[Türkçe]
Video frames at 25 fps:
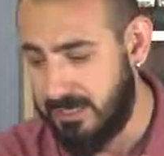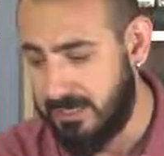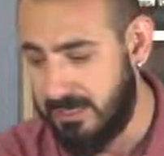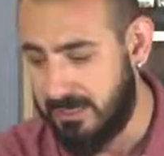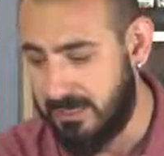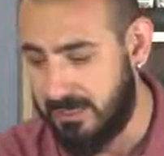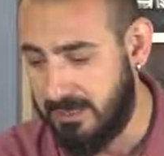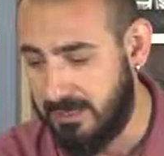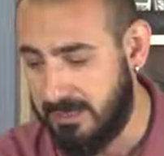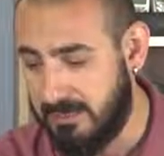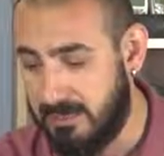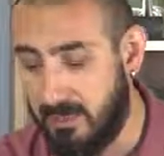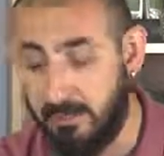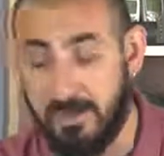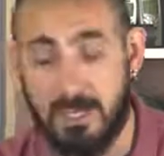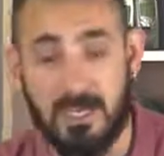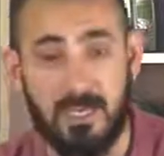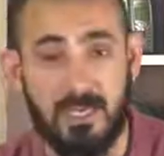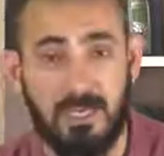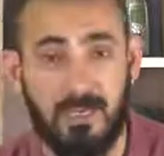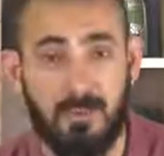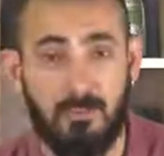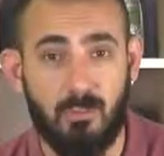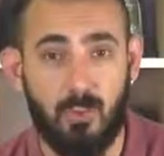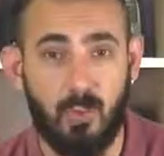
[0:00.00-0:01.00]
E, tabii
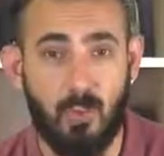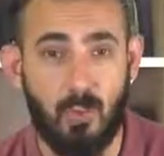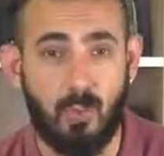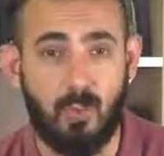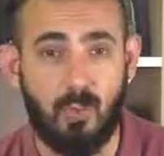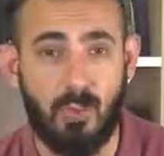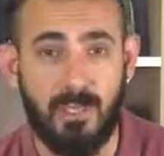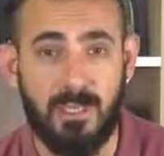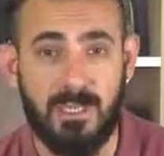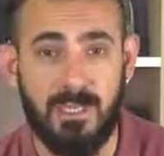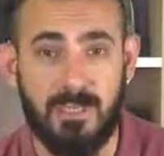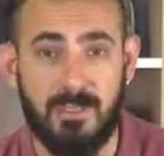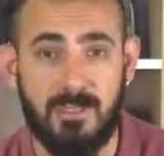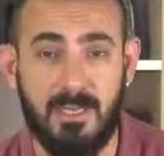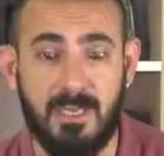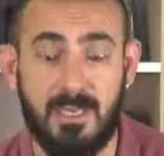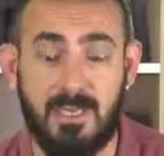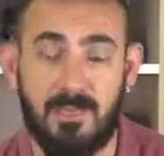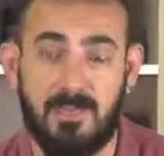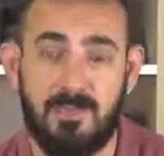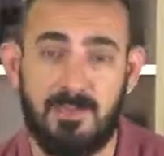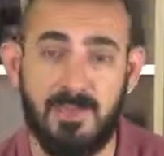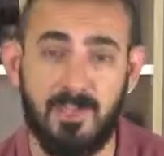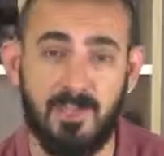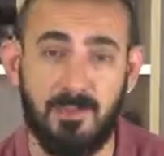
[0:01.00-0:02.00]
ki bu noktada
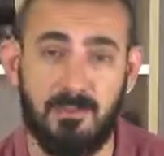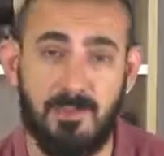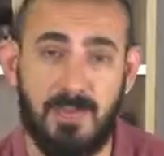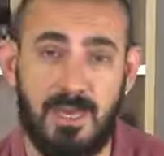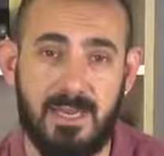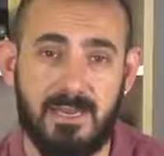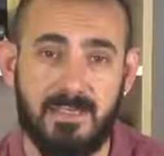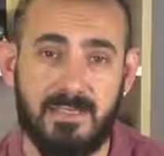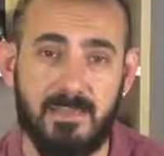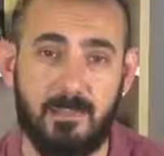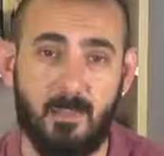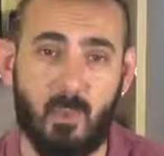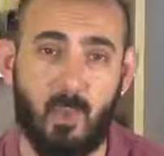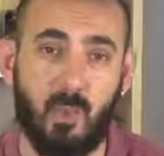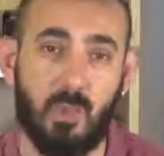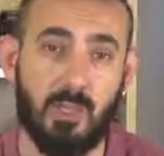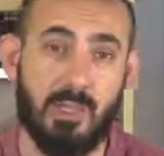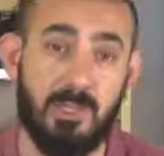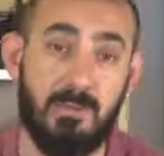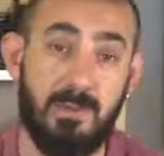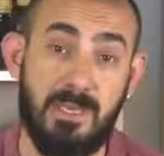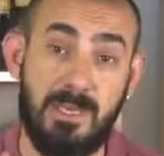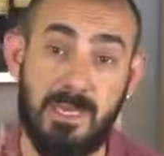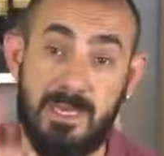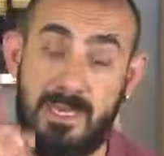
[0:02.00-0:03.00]
yine seçim her zaman olduğu
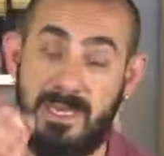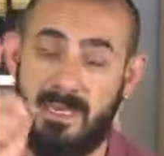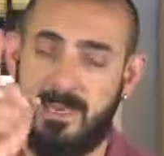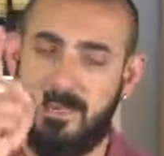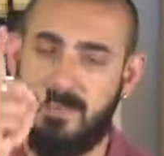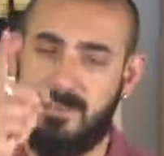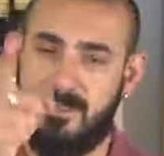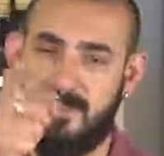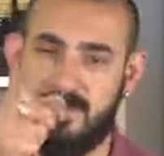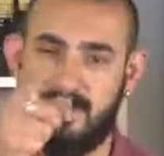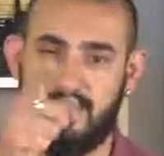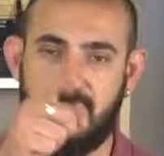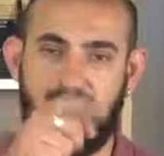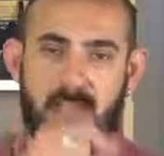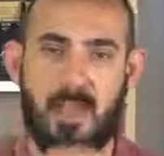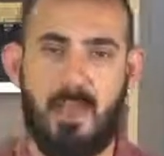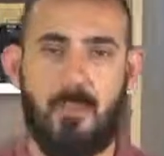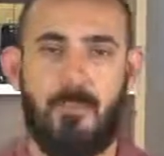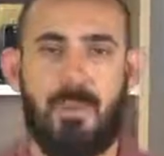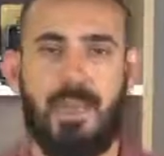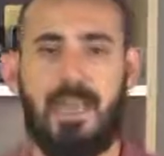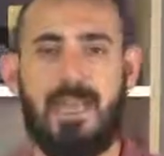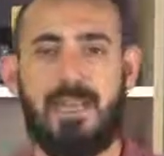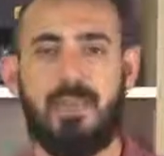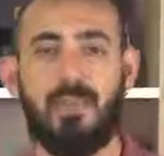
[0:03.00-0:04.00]
gibi yine sizin.
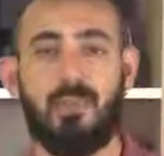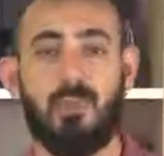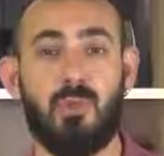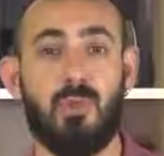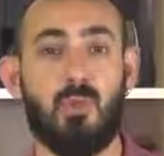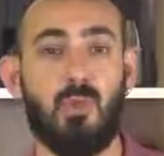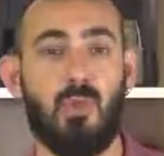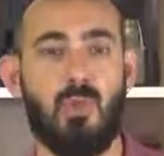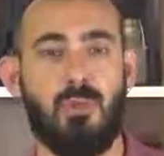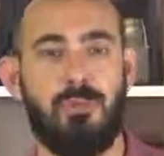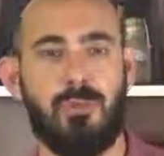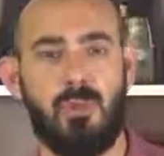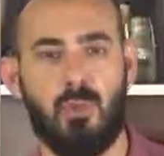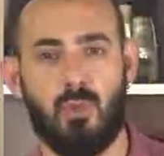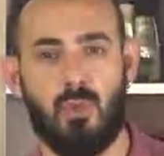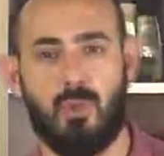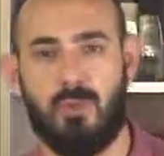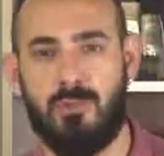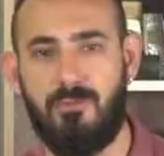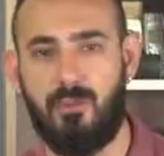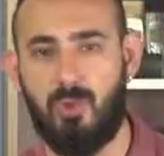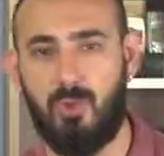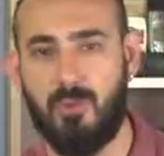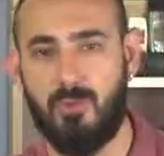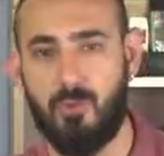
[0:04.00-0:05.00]
Ben Ercan Uğurlu. Bir
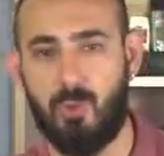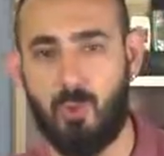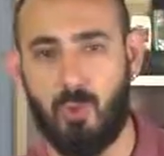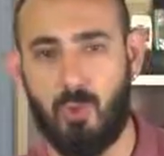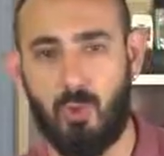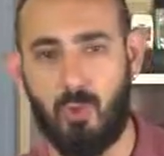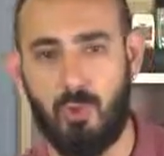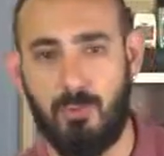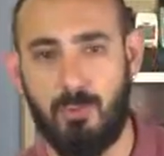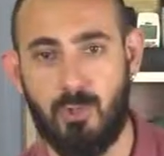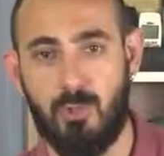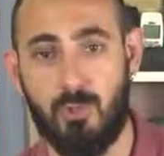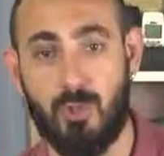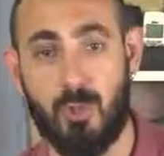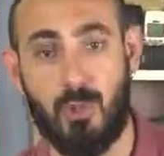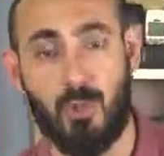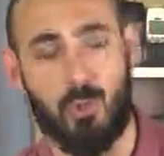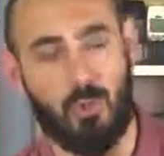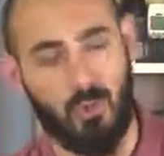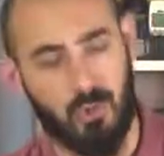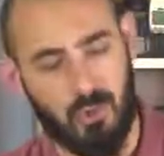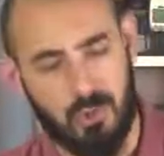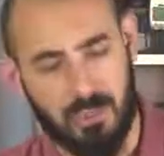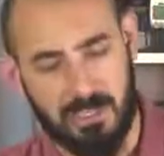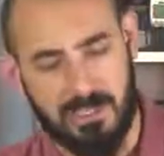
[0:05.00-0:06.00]
sonraki videomuzda görüşmek üzere.
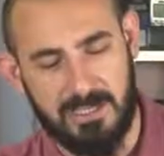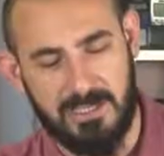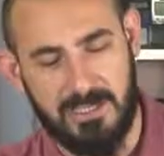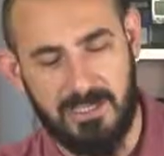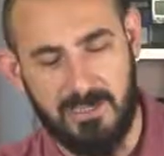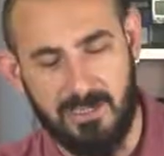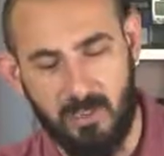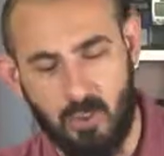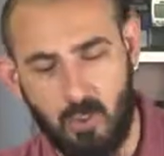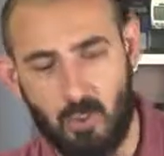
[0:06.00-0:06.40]
Hoşçakalın.